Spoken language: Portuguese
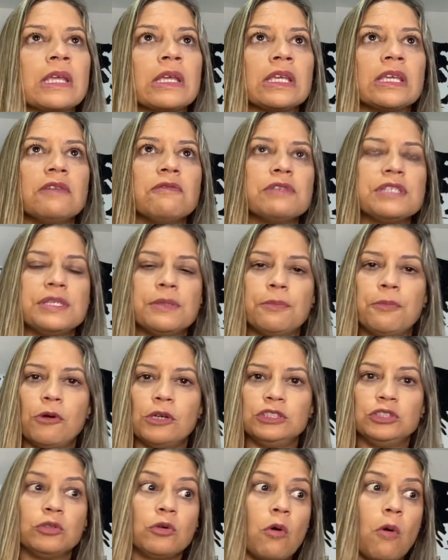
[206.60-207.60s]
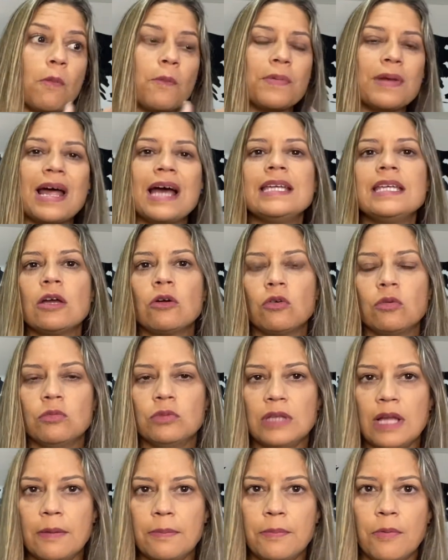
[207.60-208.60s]
que você pode comprar e
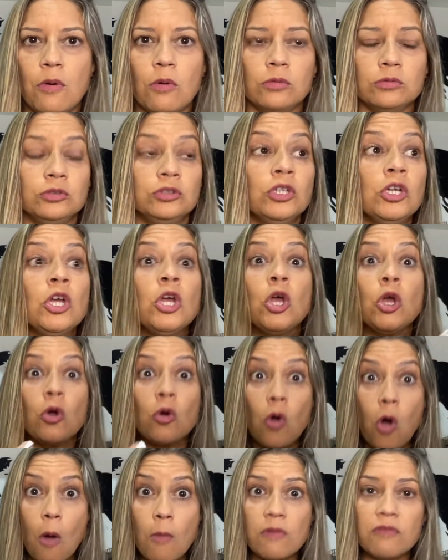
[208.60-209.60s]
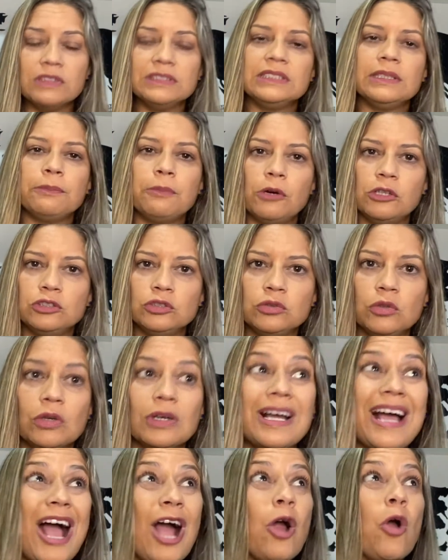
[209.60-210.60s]
acumular pontos, como você pode
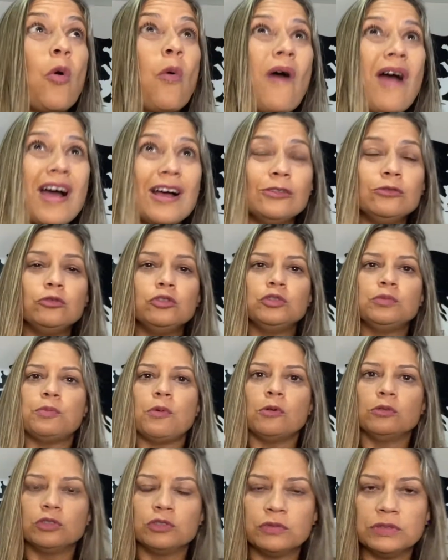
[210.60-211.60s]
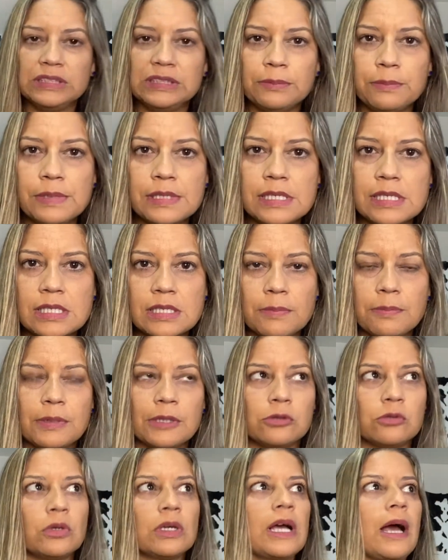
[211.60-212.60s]
trocar, quantos pontos você precisa
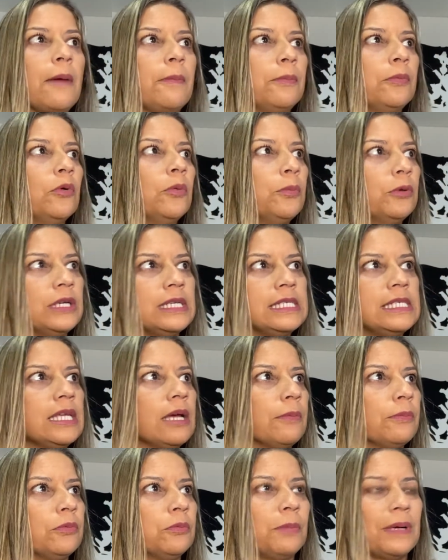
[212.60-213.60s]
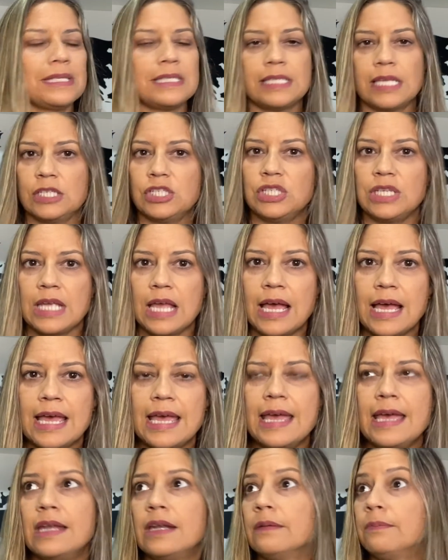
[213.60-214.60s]
para trocar por, por exemplo, passagem
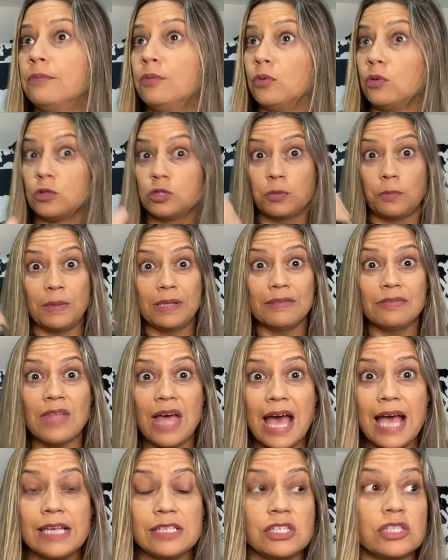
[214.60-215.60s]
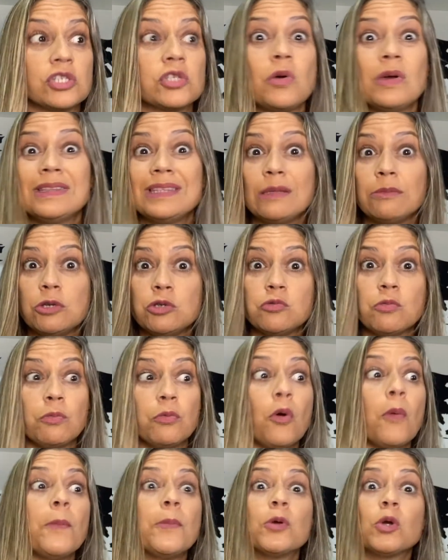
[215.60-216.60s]
aérea, por hospedagens ou até mesmo
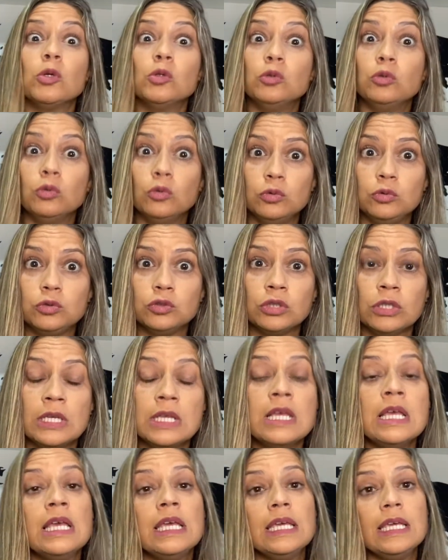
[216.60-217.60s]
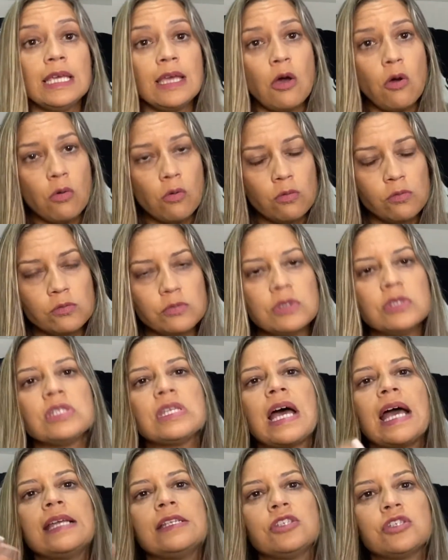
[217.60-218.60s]
por produtos. E alguns
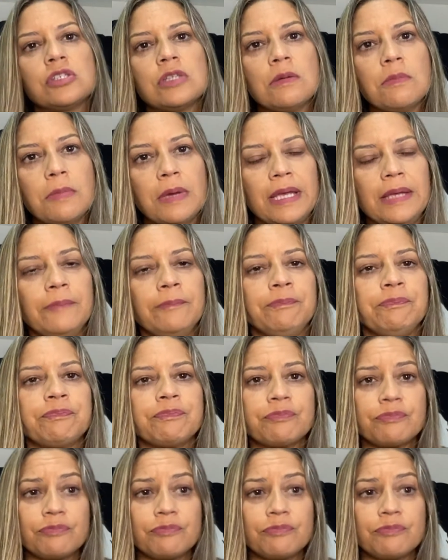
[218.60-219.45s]
sites também,